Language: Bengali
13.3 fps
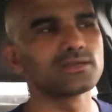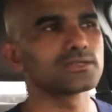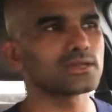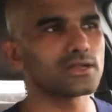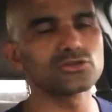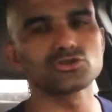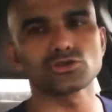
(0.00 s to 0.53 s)

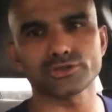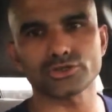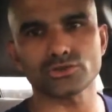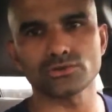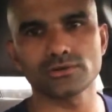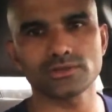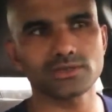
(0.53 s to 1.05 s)
তাহলে যথেষ্ট
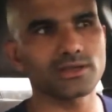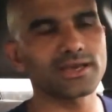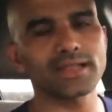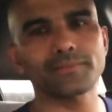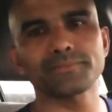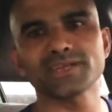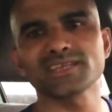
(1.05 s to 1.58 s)
তাহলে
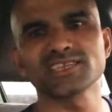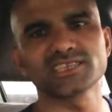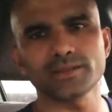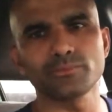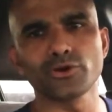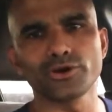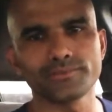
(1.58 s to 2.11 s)
আর আপনার
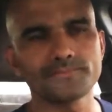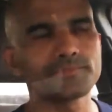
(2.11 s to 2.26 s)
কিসের ভয়